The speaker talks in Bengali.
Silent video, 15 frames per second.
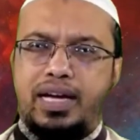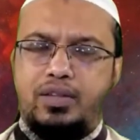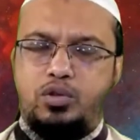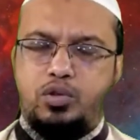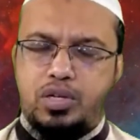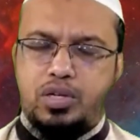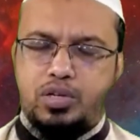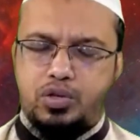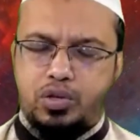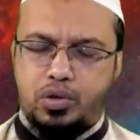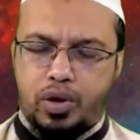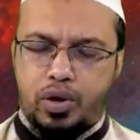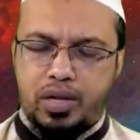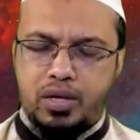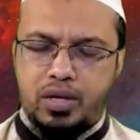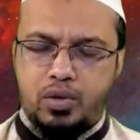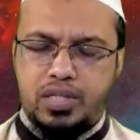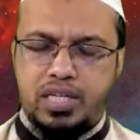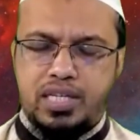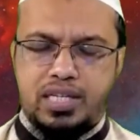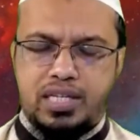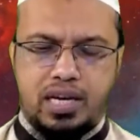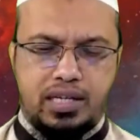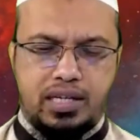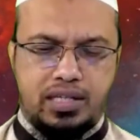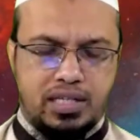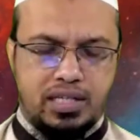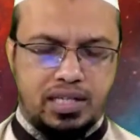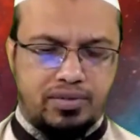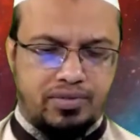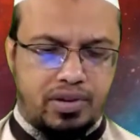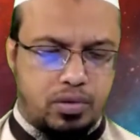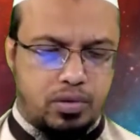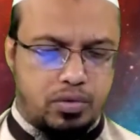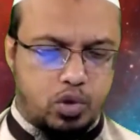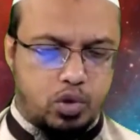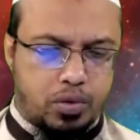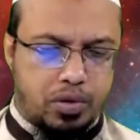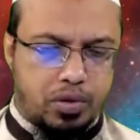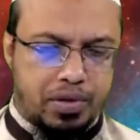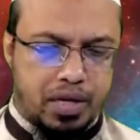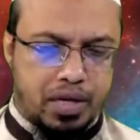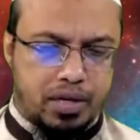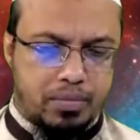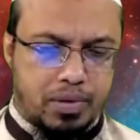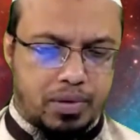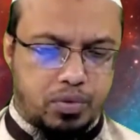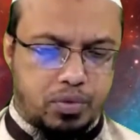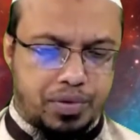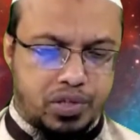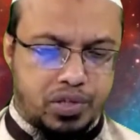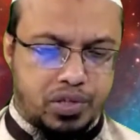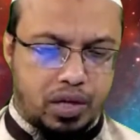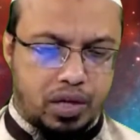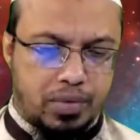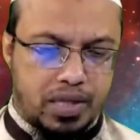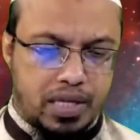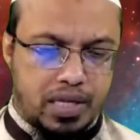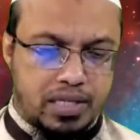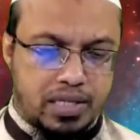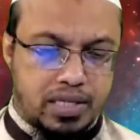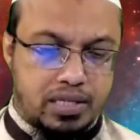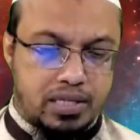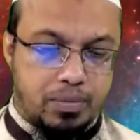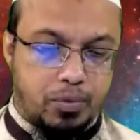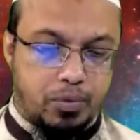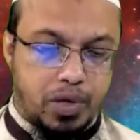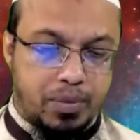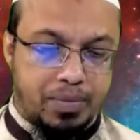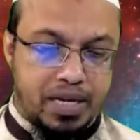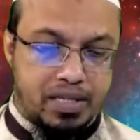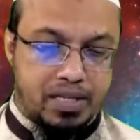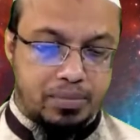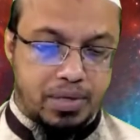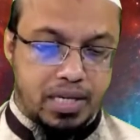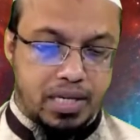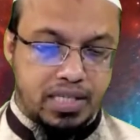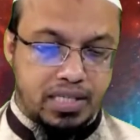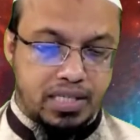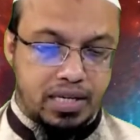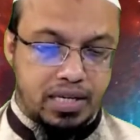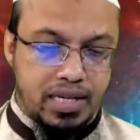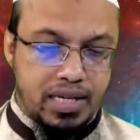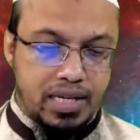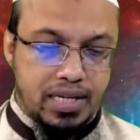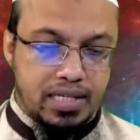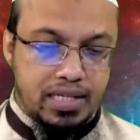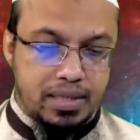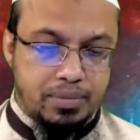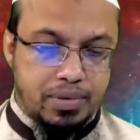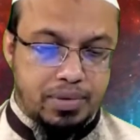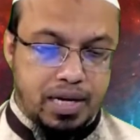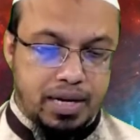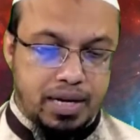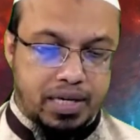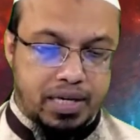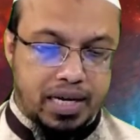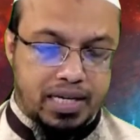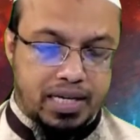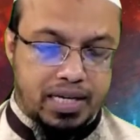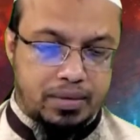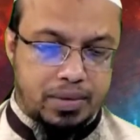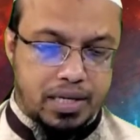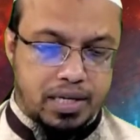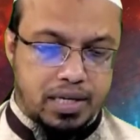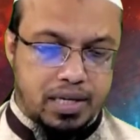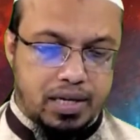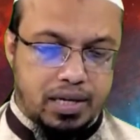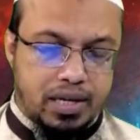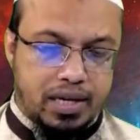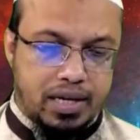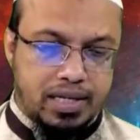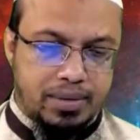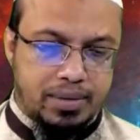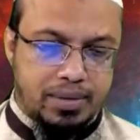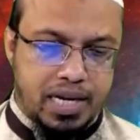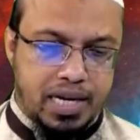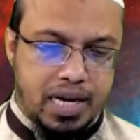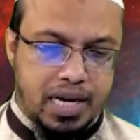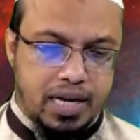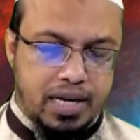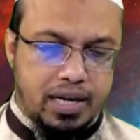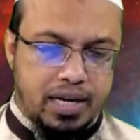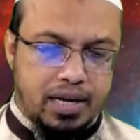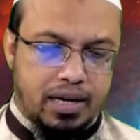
একান্ত তিনি যদি করেন তাহলে সেক্ষেত্রে আল্লাহ কাছে সেকফার করেন তহ করবেন আল্লাহ তালা মাফ করবেন ইনশাআল্লাহ বিদিনিল্লা সঞ্জিদা বেনাস আপনি লিখেছেন জিব্রেল নাম কি রাখা যাবে জিব্রিল